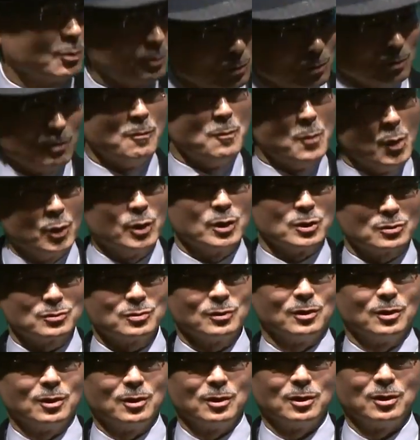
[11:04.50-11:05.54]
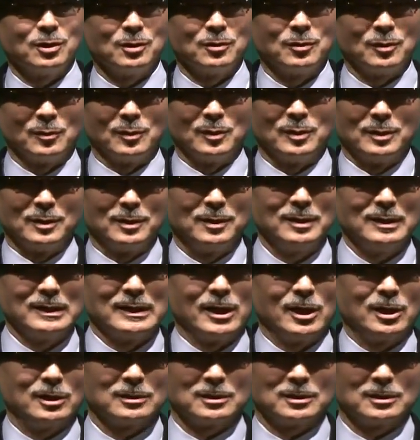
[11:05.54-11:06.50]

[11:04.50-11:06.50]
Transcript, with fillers: Apa yang mesti diributkan? Hah?